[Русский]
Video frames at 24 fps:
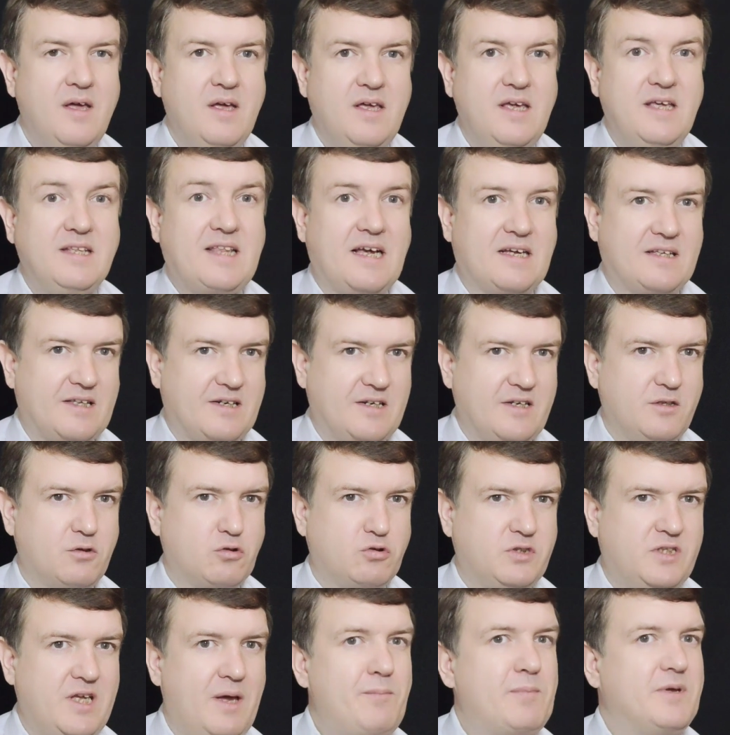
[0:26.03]
Итак, дорогие
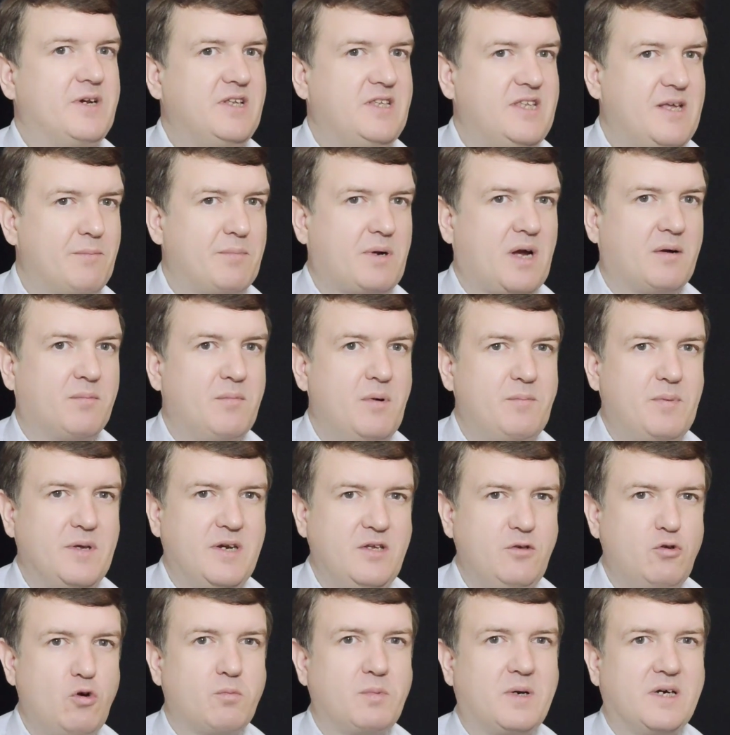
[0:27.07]
друзья, перед тем, как мы
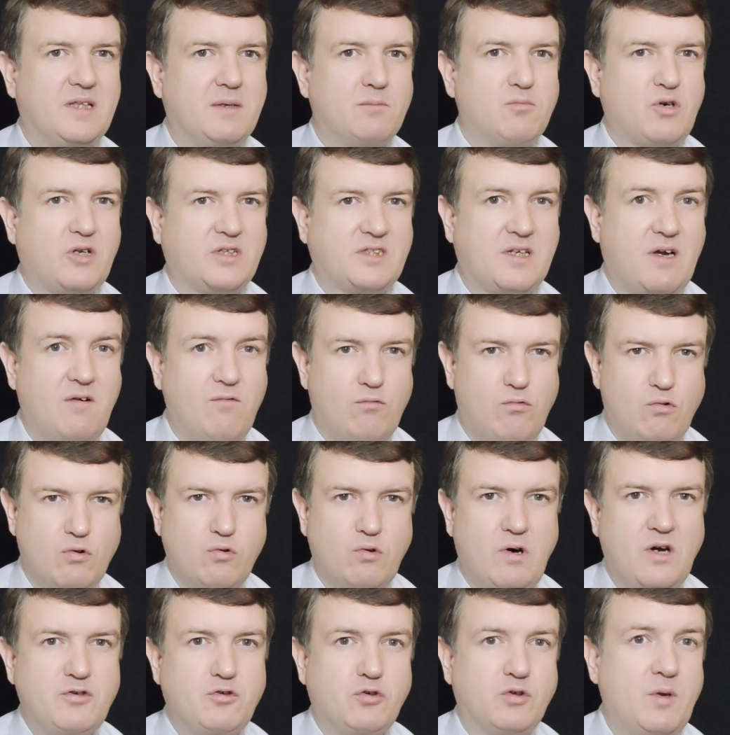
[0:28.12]
перейдем к этому разговору,
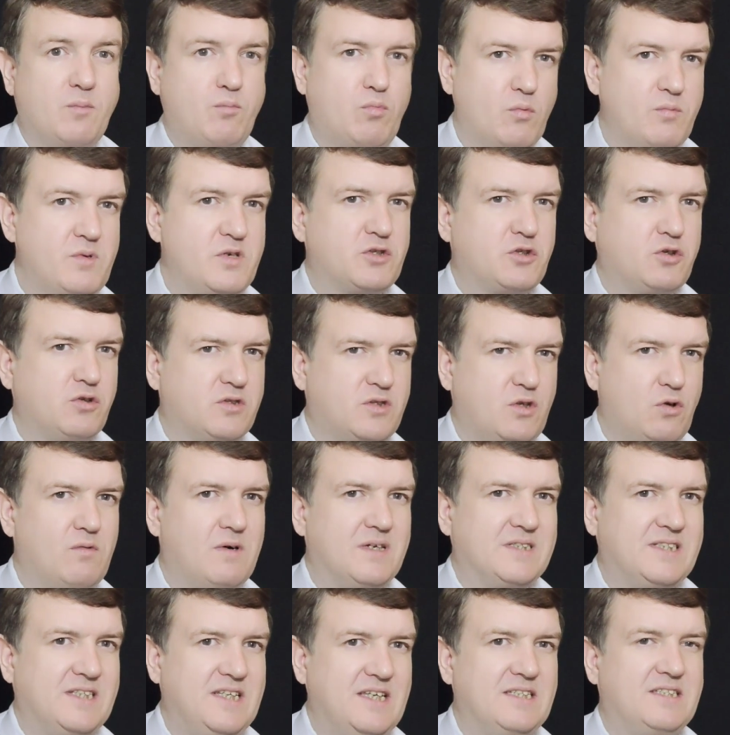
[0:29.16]
хочу напомнить, что если у
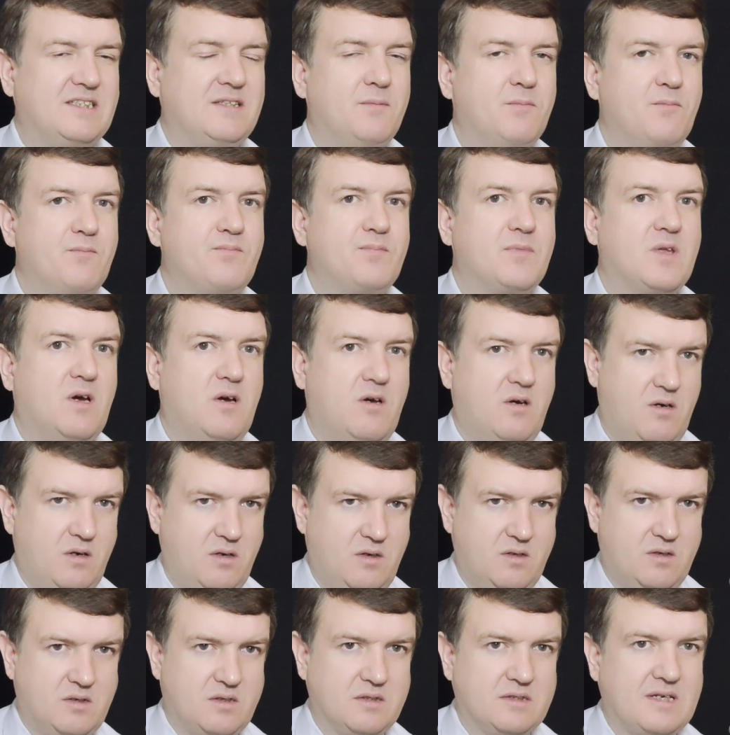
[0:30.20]
вас есть
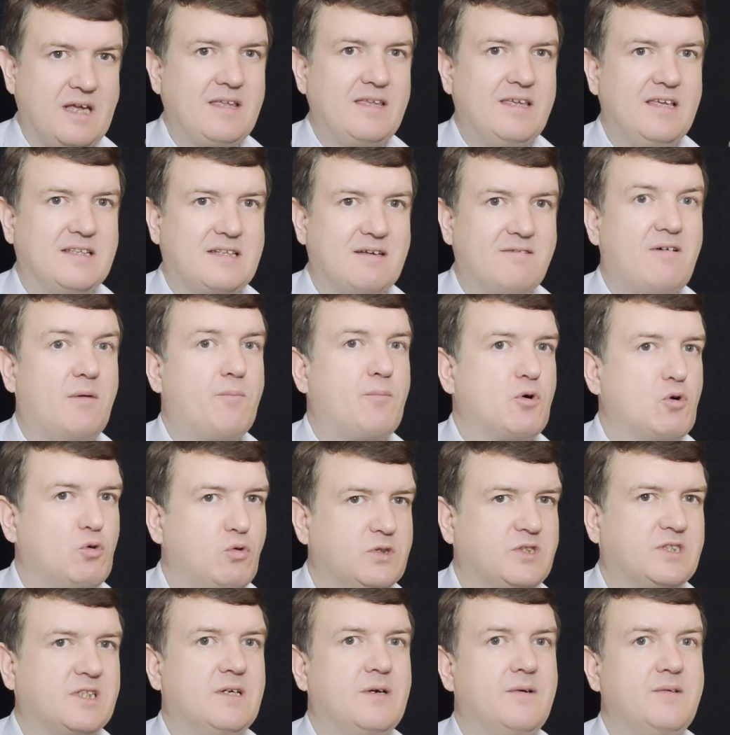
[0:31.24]
э, какие-то
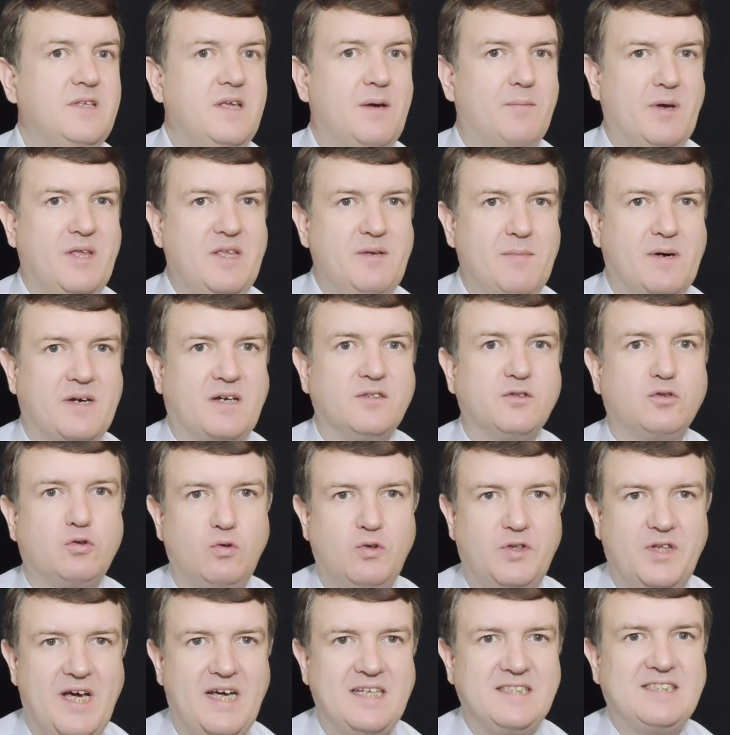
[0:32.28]
вопросы, необходима
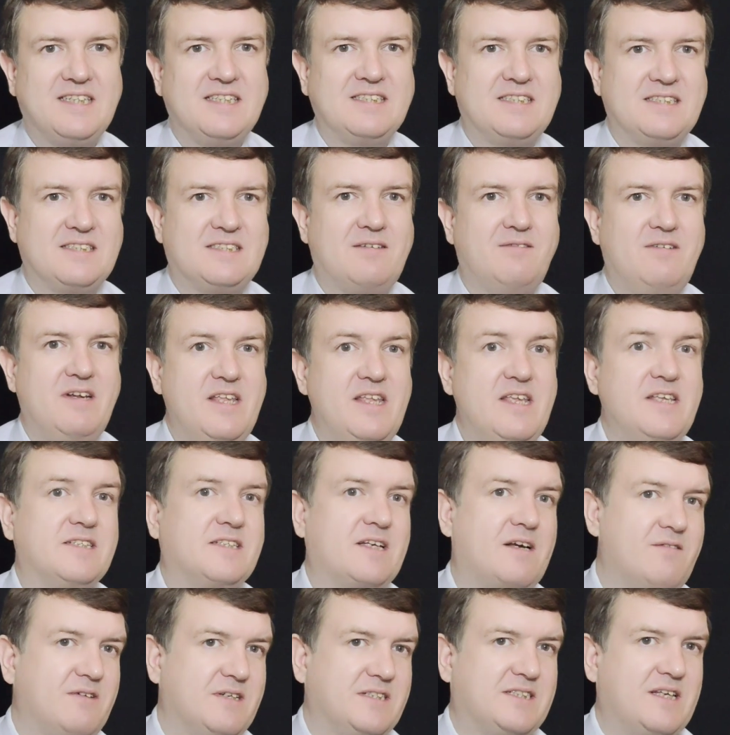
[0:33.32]
консультация, составление
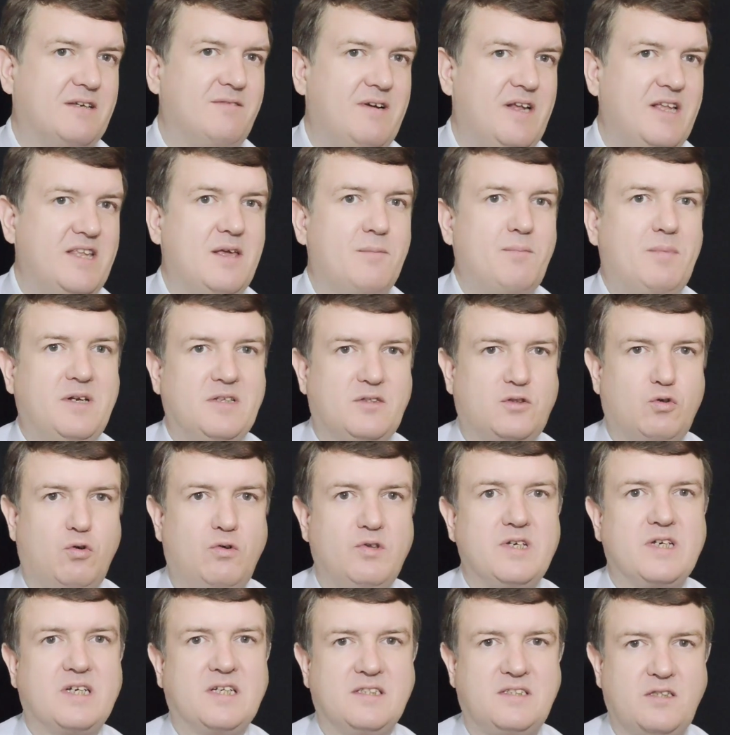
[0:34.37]
исковых заявлений,
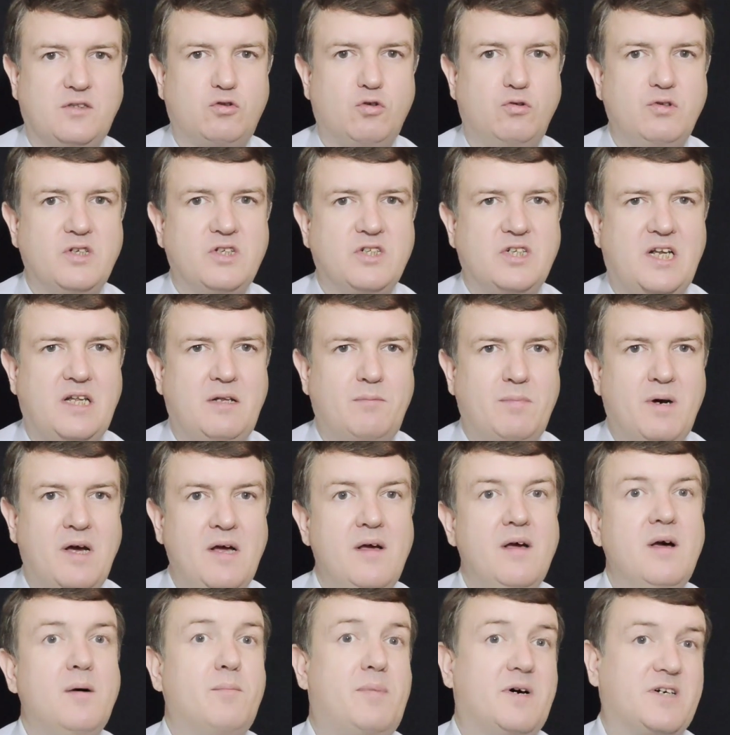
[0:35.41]
апелляционных, кассационных жалоб,
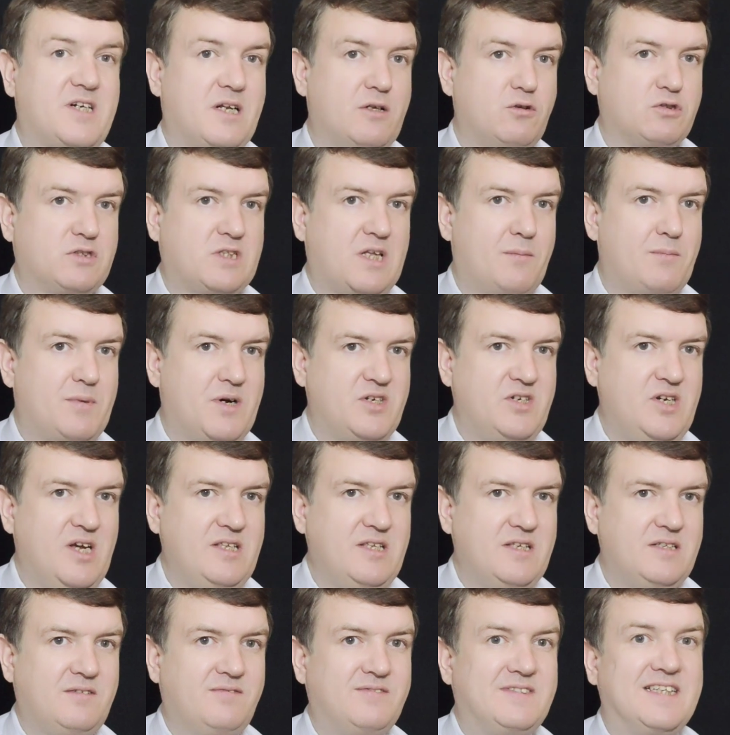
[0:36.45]
пожалуйста,
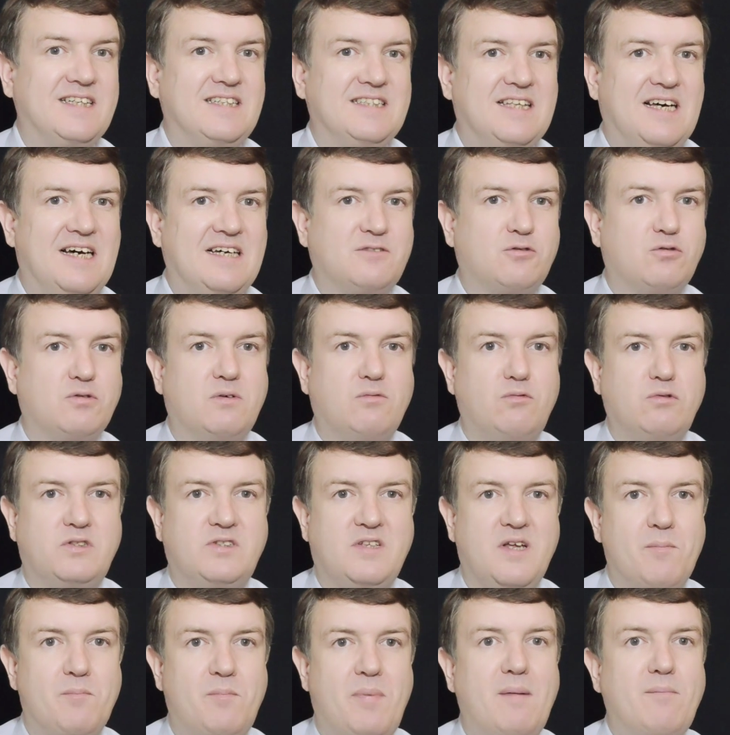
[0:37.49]
обращайтесь, всегда с
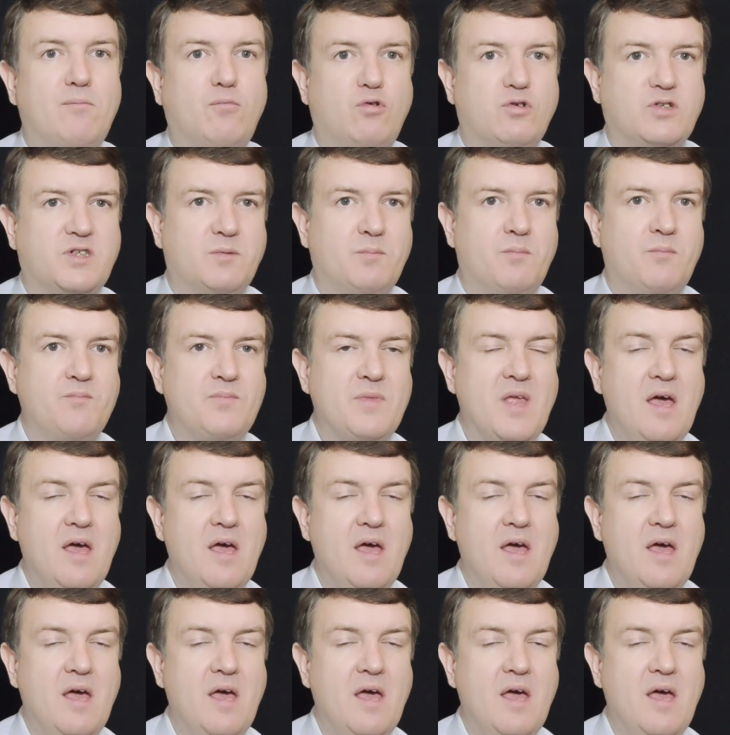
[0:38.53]
удовольствием поможем.